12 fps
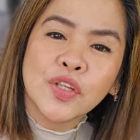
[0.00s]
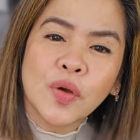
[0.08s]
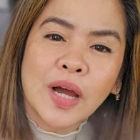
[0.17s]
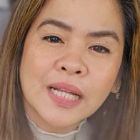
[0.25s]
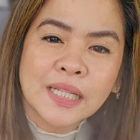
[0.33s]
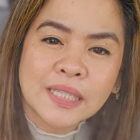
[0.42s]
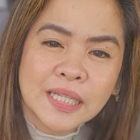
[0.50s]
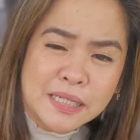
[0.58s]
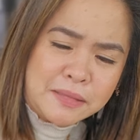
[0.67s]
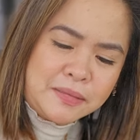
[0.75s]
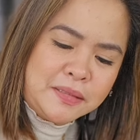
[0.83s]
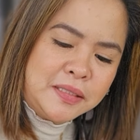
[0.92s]
yung ating
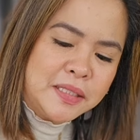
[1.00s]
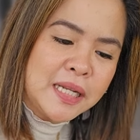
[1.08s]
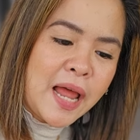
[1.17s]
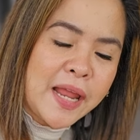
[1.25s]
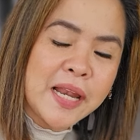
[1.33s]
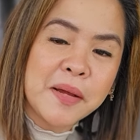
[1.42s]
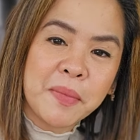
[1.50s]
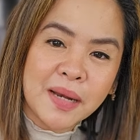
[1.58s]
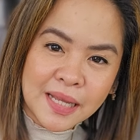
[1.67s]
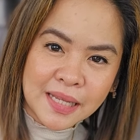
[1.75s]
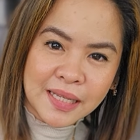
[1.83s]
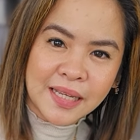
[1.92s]
ah, sinain ng
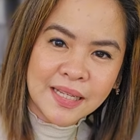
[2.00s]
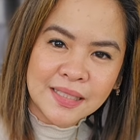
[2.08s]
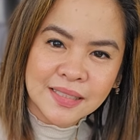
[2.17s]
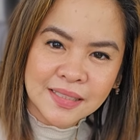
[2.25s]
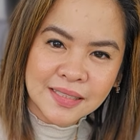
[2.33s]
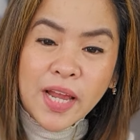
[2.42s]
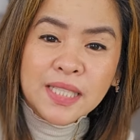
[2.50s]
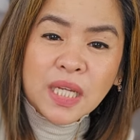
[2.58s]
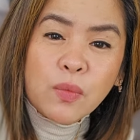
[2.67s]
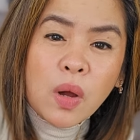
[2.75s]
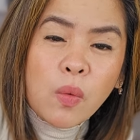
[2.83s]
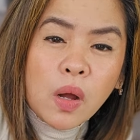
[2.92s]
malagkit. Guys,
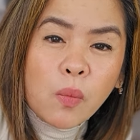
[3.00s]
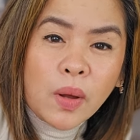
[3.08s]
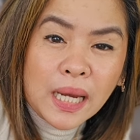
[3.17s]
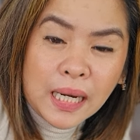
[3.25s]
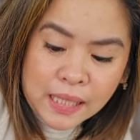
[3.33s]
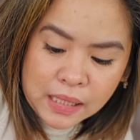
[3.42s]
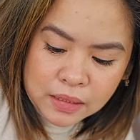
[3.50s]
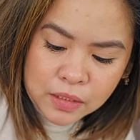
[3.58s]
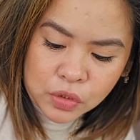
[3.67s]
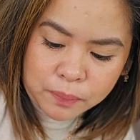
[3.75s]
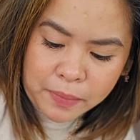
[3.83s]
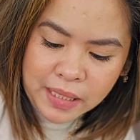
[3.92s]
wawag-wag ah, lang natin
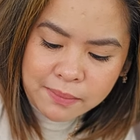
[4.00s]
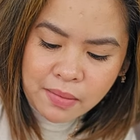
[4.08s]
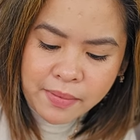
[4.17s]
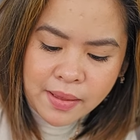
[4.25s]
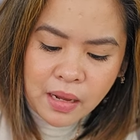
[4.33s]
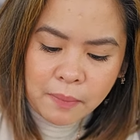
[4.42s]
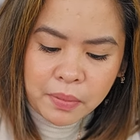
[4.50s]
ito para mamaya